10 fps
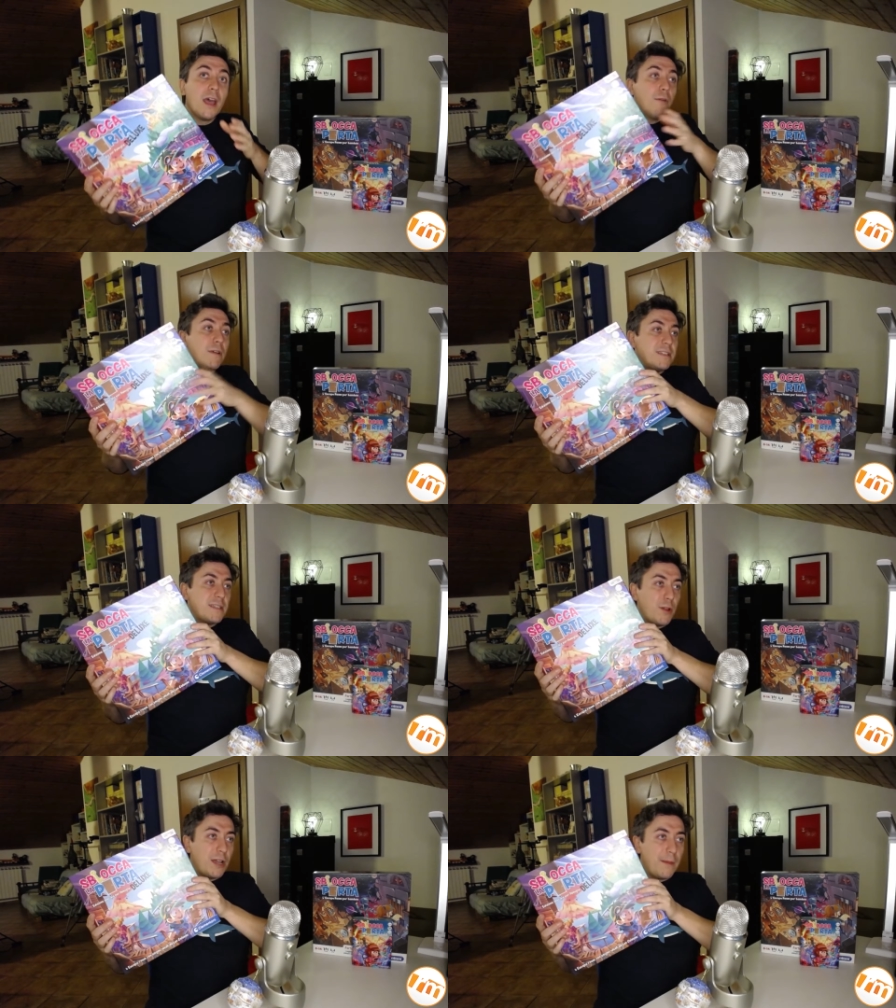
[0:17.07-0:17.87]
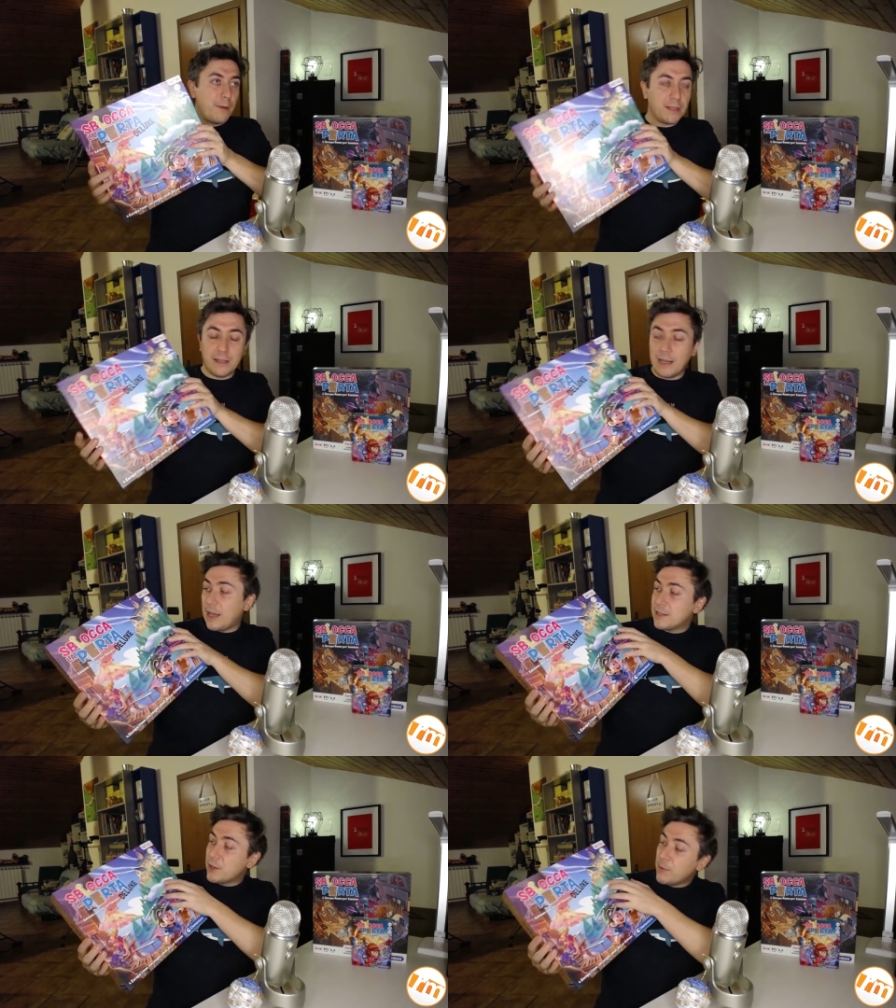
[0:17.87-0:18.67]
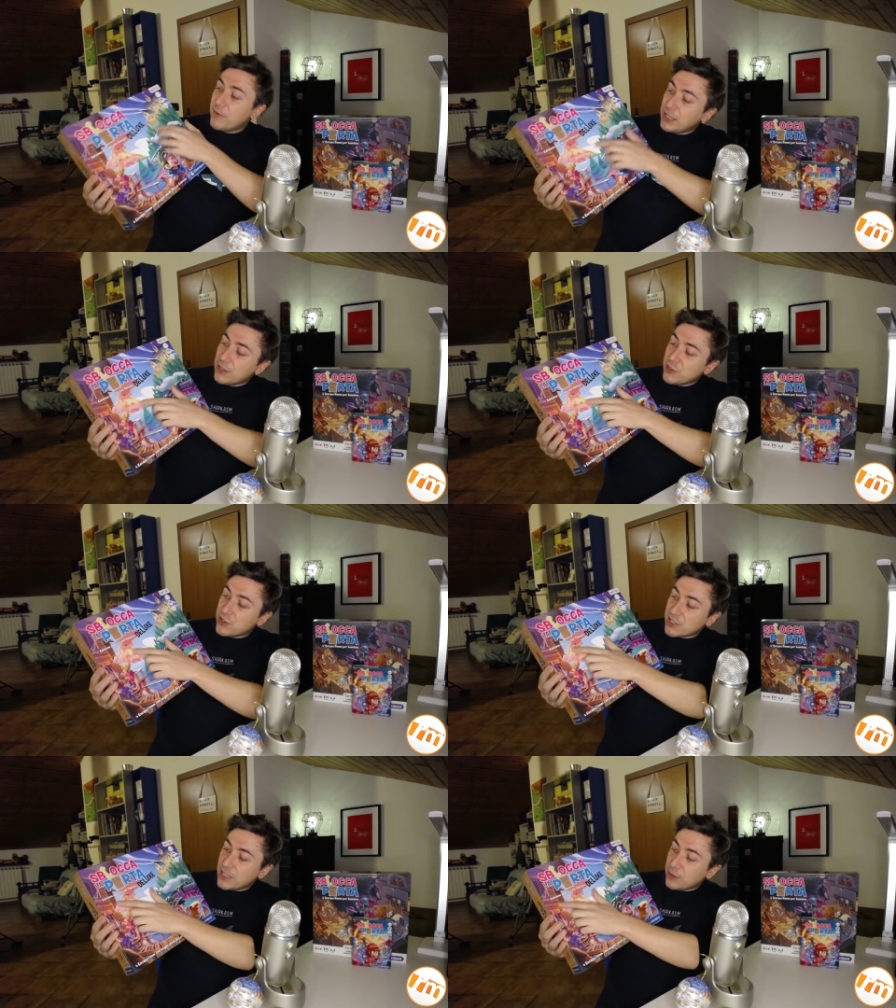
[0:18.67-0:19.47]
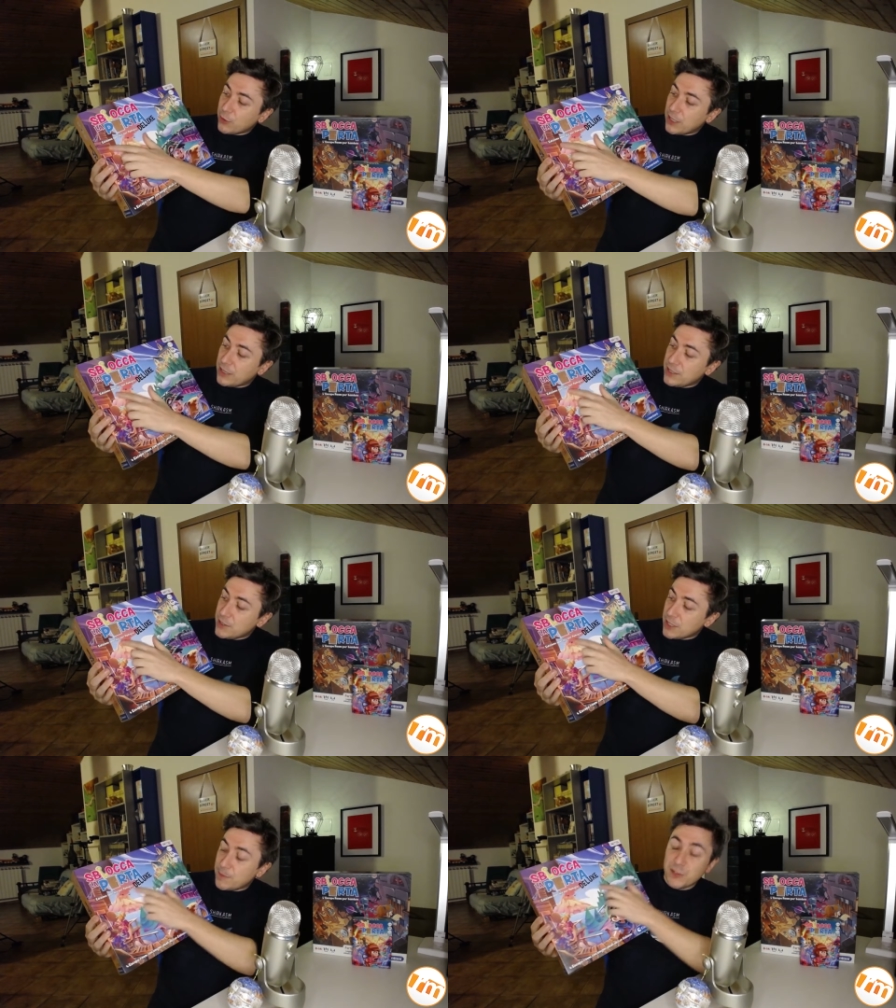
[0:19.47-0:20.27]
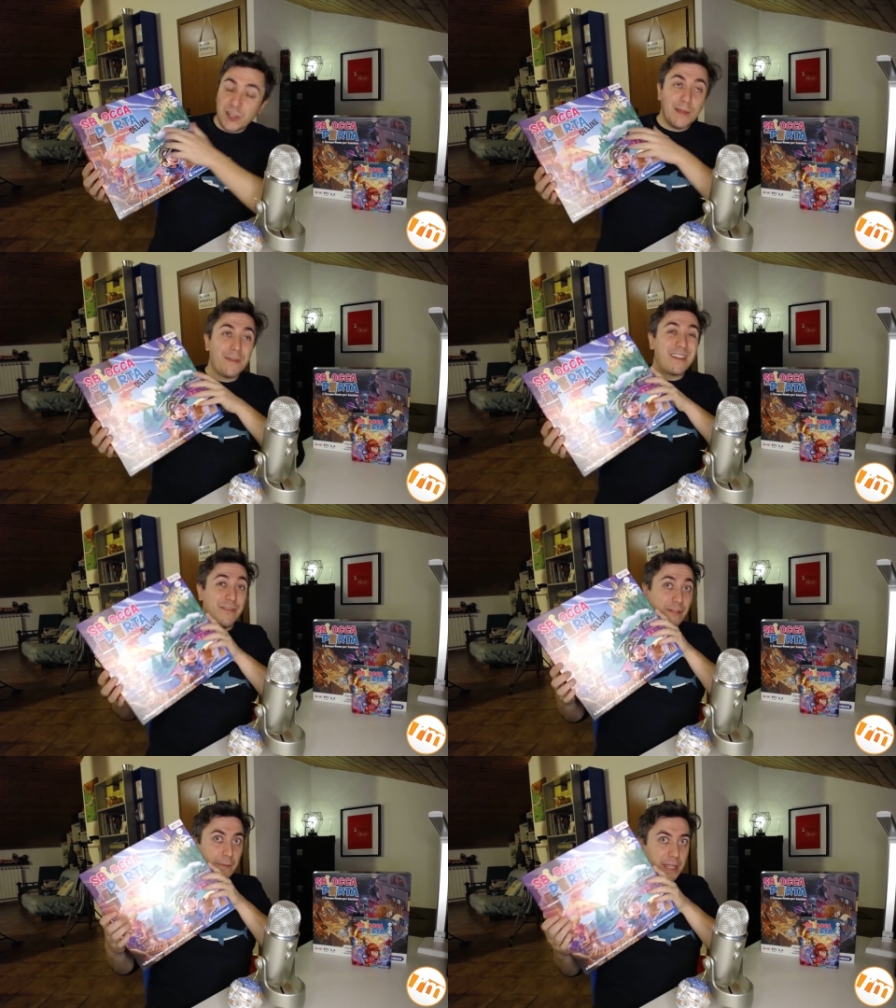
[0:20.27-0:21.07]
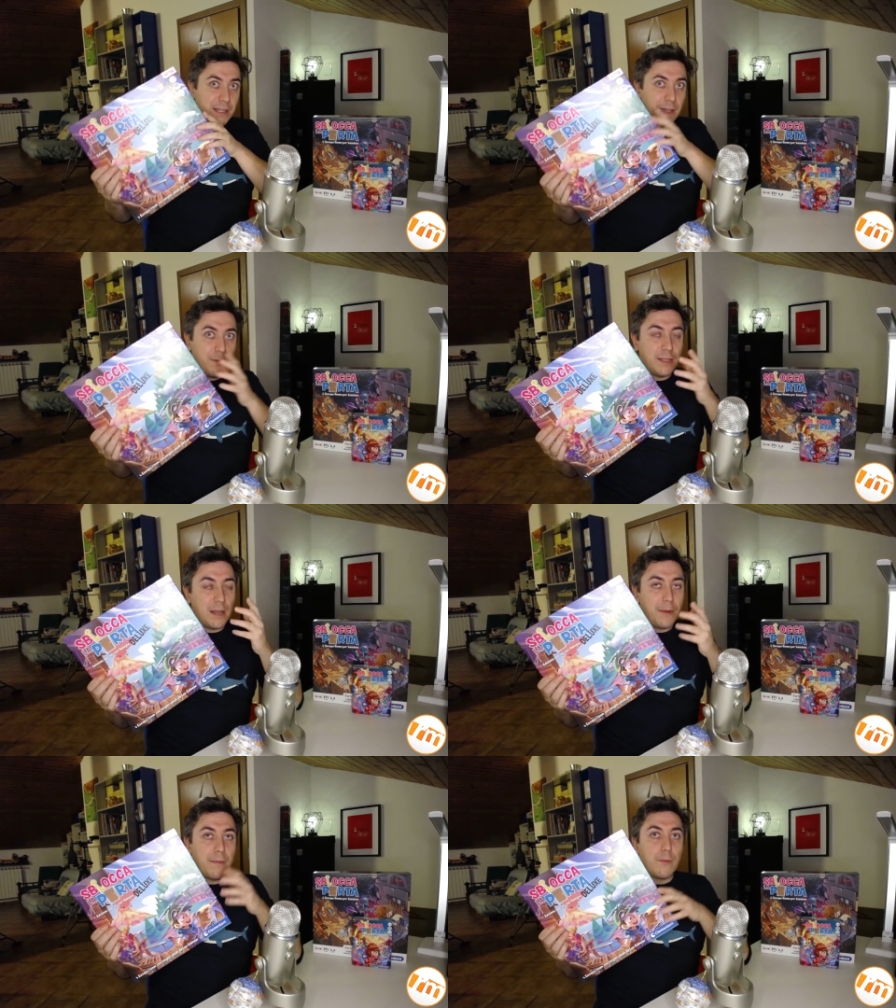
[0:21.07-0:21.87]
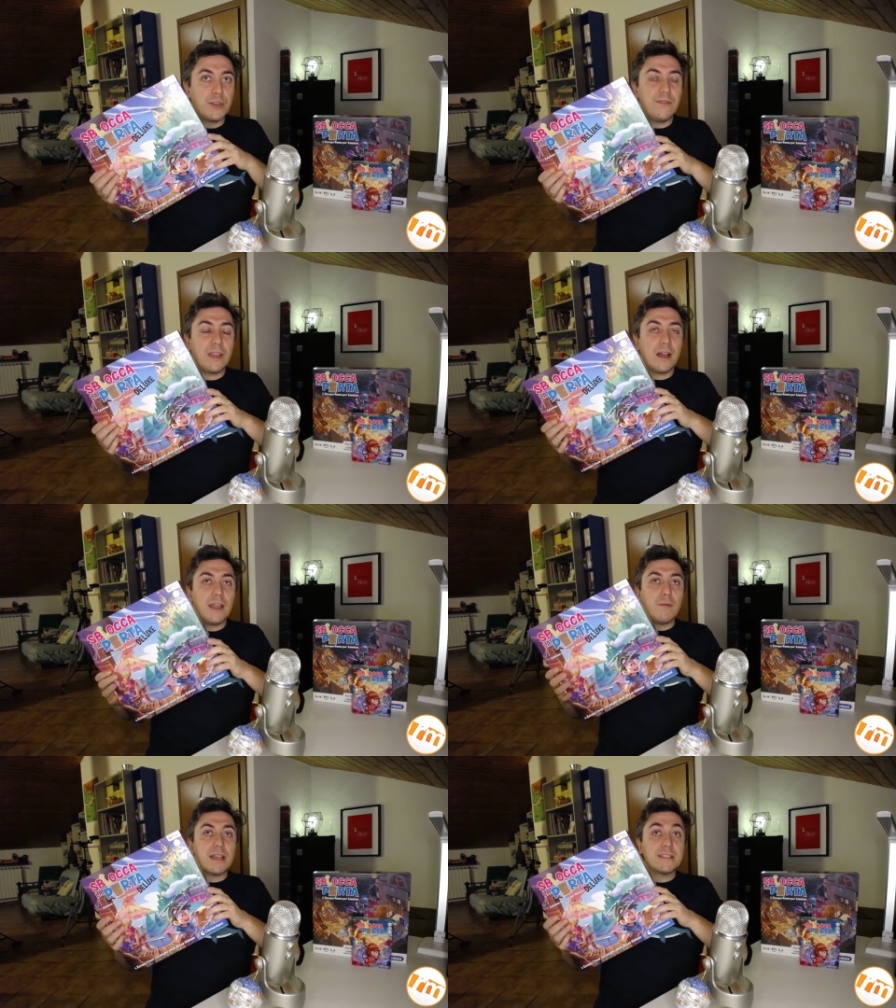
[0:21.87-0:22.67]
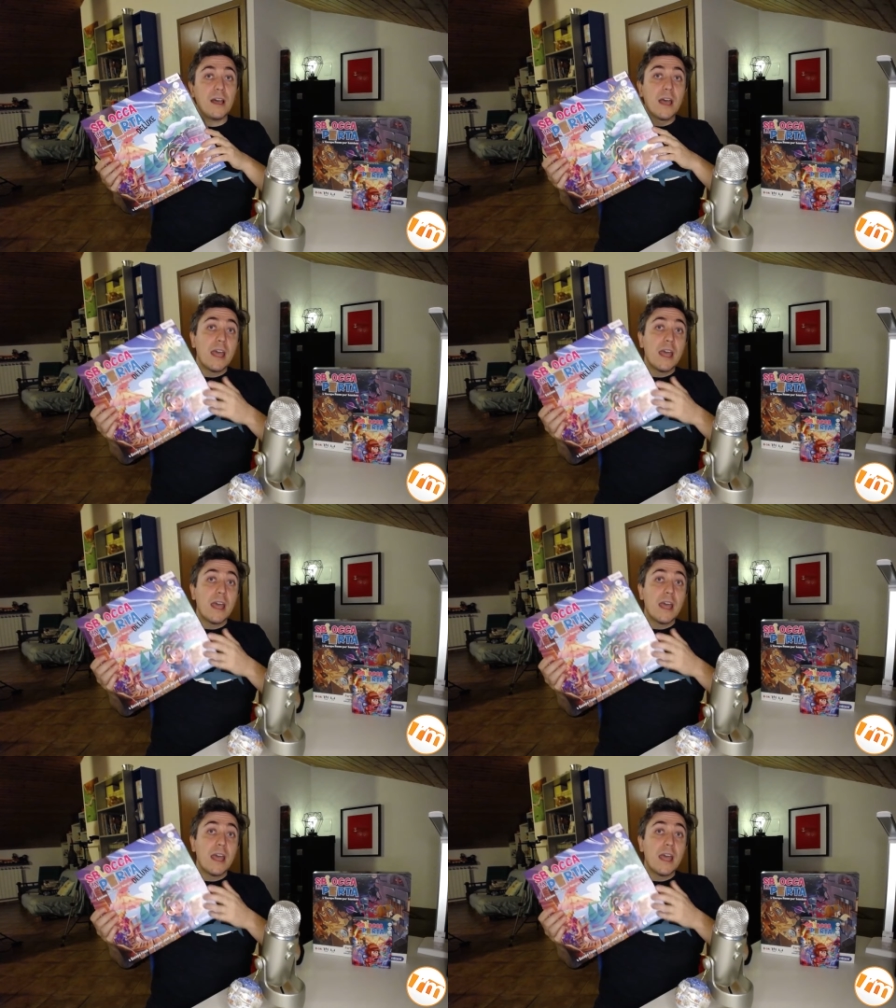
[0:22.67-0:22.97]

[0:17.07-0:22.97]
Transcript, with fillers: Questa è Sblocca la porta Deluxe, come vedete c'è già scritto edizione speciale per famiglie, quindi la prima modifica è questa,